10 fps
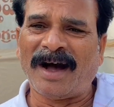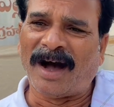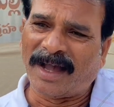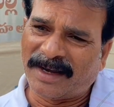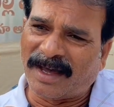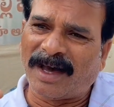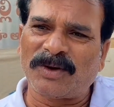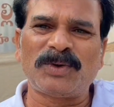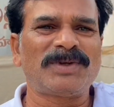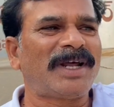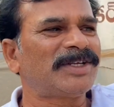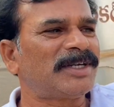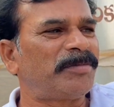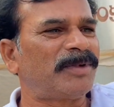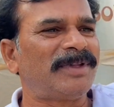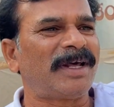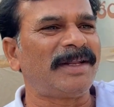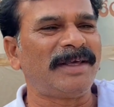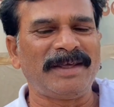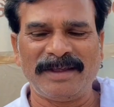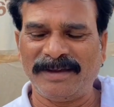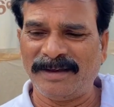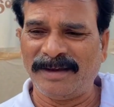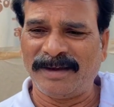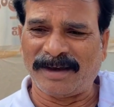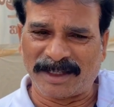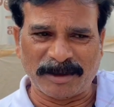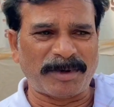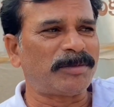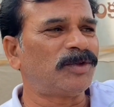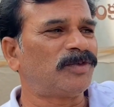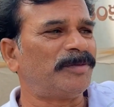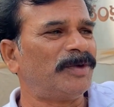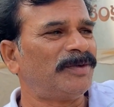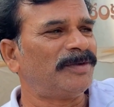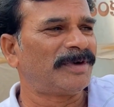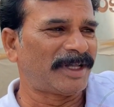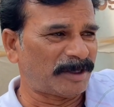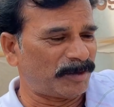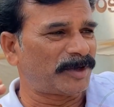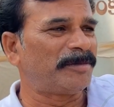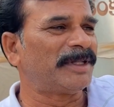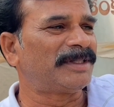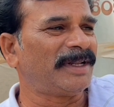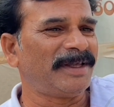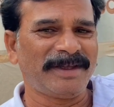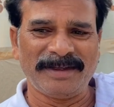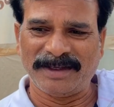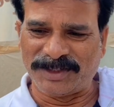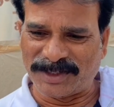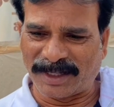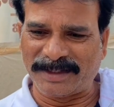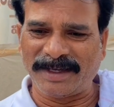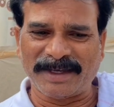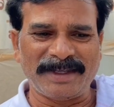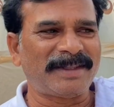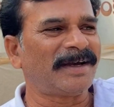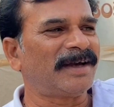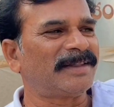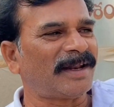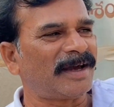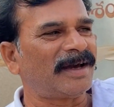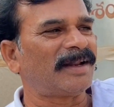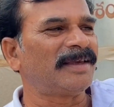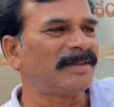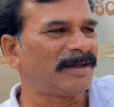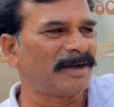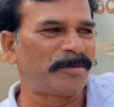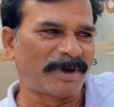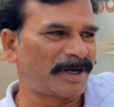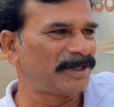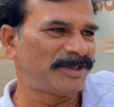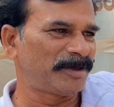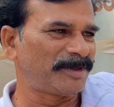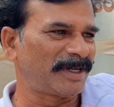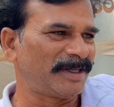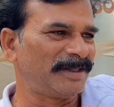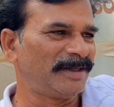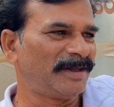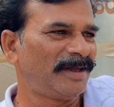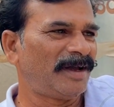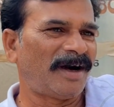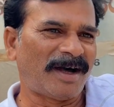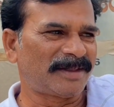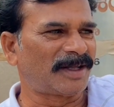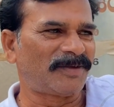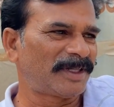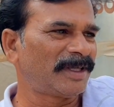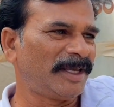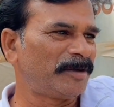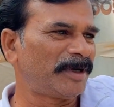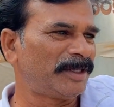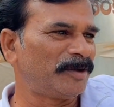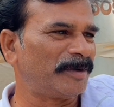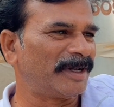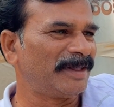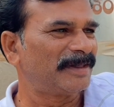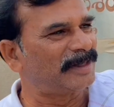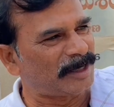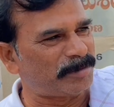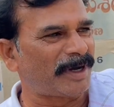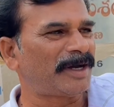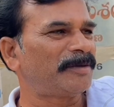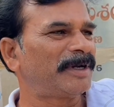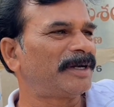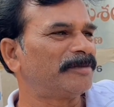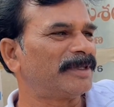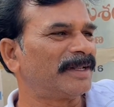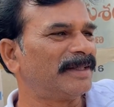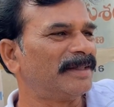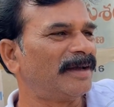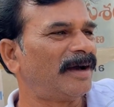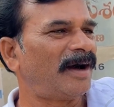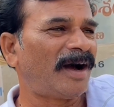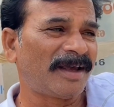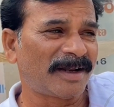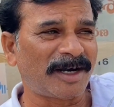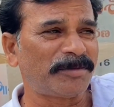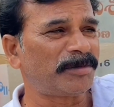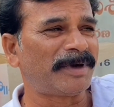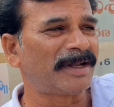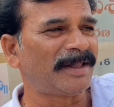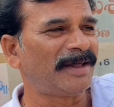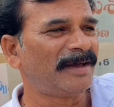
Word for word: ఆయన ఆ రోజు రాసినప్పుడు దాన్ని గత ప్రభుత్వము గత ముఖ్యమంత్రి జాతీయ గీతంగా తెలంగాణ గీతంగా ప్రకటించడం జరిగింది ఆ తర్వాత ఏమైందో మరి దాన్ని పక్కన పెట్టడం జరిగింది ఆయన కడుపు మండదా